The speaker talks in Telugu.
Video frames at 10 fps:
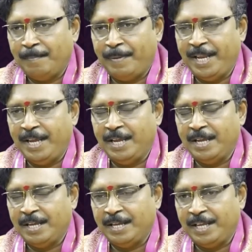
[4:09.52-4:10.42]
మరి
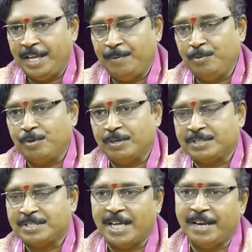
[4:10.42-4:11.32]
ఎనిమిదవ
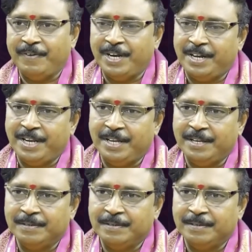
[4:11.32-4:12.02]
స్థానం ఏంటి